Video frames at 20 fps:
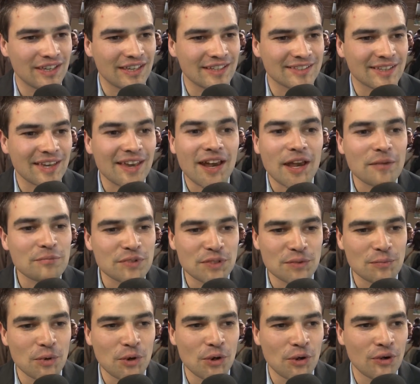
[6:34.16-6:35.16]
très
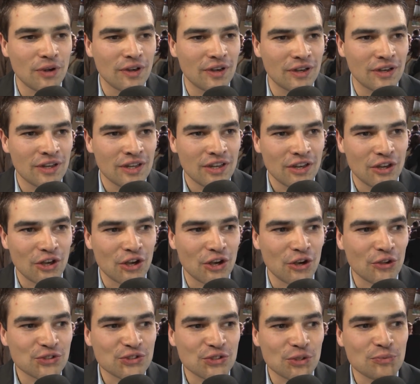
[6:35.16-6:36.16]
rapidement
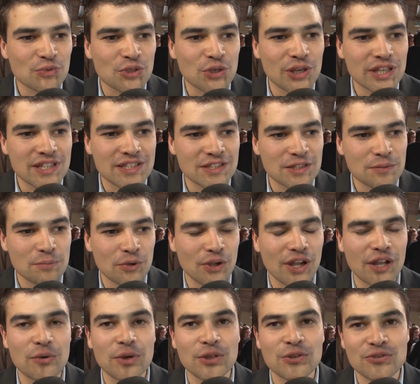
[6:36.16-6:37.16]
l'ensemble de l'équipe
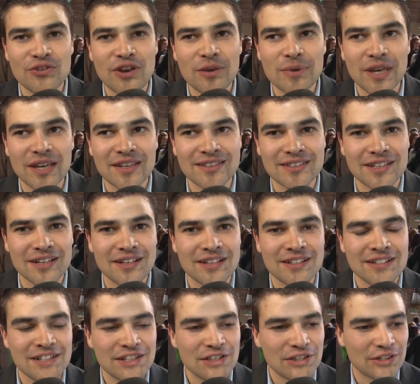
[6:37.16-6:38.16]
Aquanova America
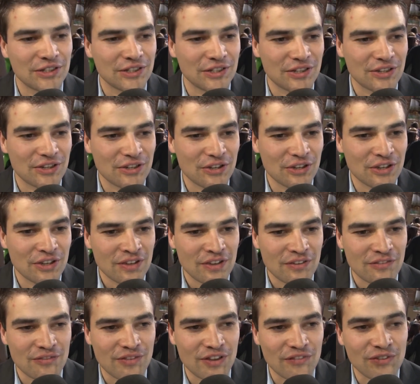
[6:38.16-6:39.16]

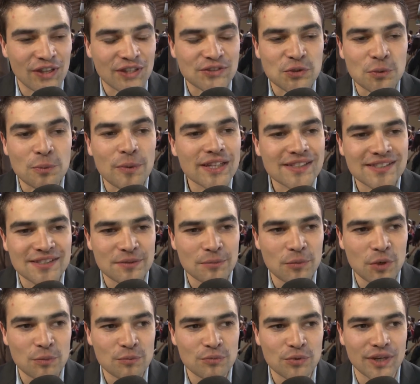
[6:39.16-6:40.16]
va faire son
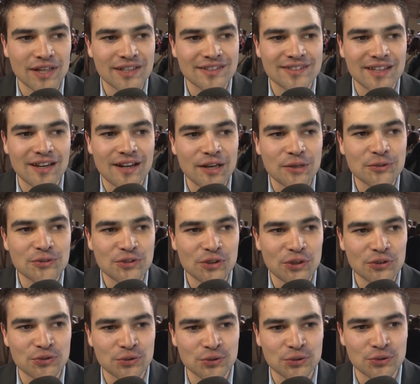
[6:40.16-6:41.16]
maximum pour être à la
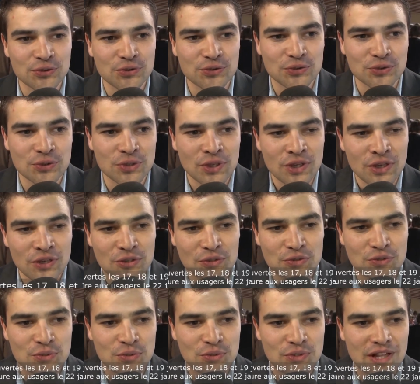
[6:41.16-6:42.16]
hauteur de
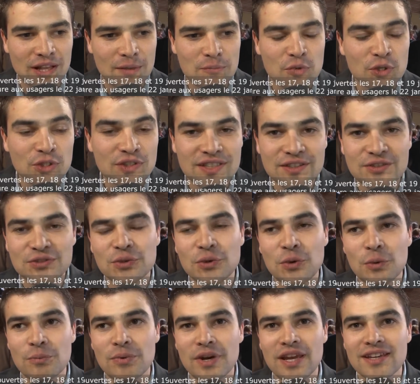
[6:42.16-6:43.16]
la beauté de ce
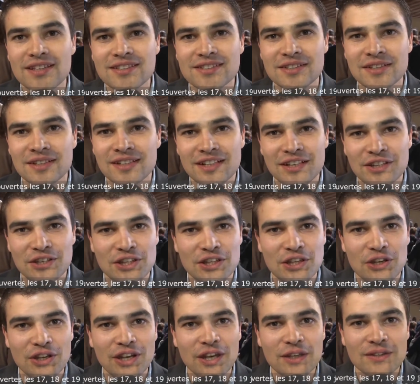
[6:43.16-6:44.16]
complexe et
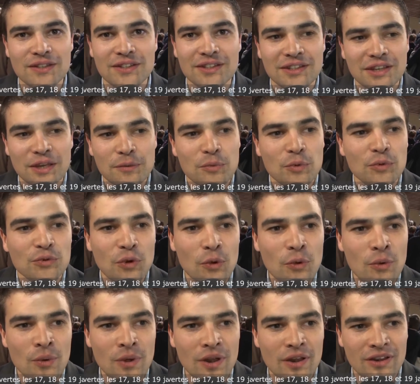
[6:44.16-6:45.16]
ils,
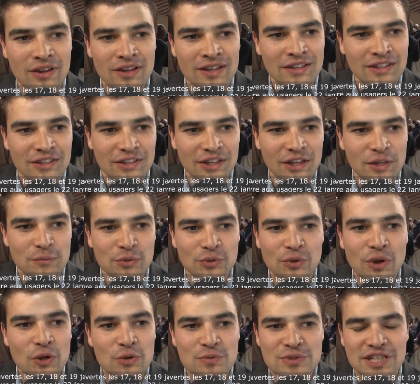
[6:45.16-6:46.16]
répondront,
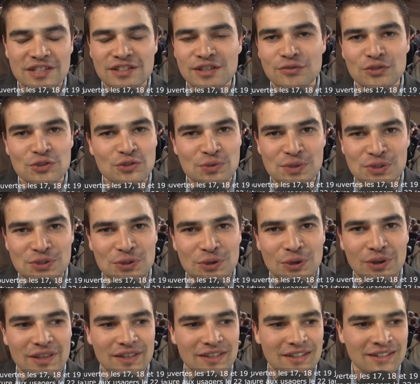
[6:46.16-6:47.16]
à l'objectif j'en suis
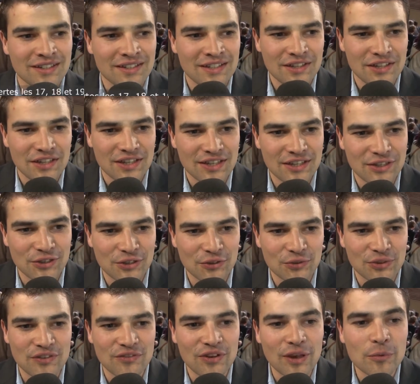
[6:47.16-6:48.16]
sûr et, et
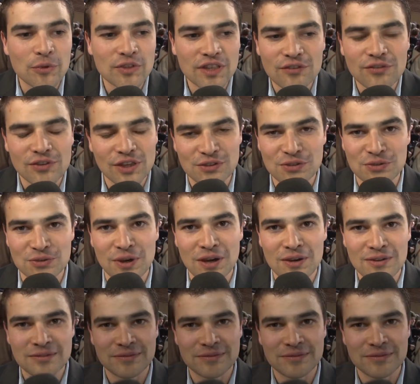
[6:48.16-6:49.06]
on est vraiment très fiers ce soir.